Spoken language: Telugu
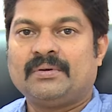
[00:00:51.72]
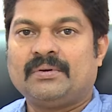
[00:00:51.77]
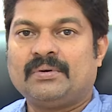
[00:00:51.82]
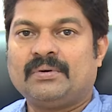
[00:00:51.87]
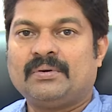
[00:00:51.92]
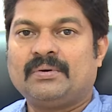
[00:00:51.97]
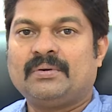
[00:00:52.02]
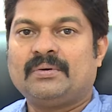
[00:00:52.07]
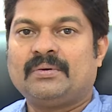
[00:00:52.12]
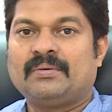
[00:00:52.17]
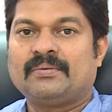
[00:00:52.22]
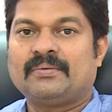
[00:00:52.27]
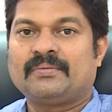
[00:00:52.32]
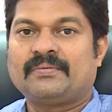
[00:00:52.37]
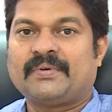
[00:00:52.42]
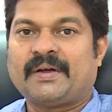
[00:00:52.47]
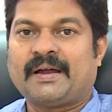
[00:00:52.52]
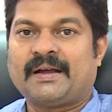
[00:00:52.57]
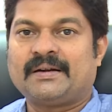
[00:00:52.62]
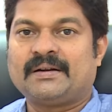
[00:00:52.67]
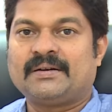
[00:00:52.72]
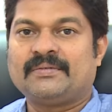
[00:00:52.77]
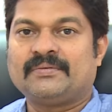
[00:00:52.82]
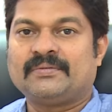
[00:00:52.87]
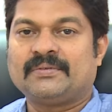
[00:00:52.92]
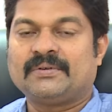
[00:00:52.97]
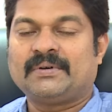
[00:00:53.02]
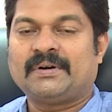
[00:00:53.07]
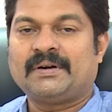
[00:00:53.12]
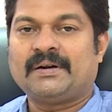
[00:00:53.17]
లో ఫ్యాట్
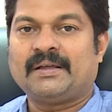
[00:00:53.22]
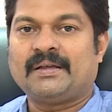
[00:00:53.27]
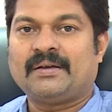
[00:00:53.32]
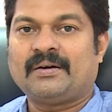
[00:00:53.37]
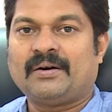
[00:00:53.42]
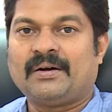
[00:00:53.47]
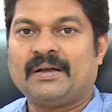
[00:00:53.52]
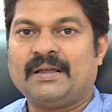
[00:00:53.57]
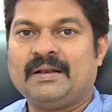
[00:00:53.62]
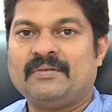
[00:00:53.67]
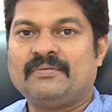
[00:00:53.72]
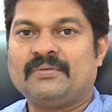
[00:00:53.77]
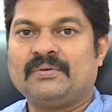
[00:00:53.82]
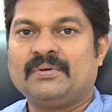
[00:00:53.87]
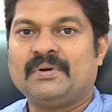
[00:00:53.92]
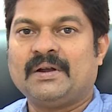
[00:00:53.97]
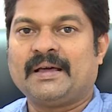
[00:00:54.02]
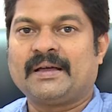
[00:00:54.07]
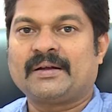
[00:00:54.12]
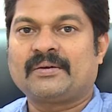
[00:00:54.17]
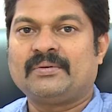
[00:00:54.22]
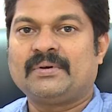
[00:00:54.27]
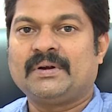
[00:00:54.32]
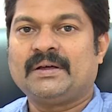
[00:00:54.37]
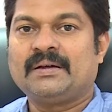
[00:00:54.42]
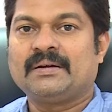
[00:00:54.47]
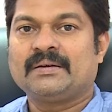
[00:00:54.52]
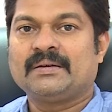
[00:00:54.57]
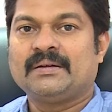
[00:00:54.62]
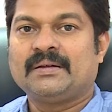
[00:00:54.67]
అంటే ఆయిల్ ఫుడ్ లేకుండా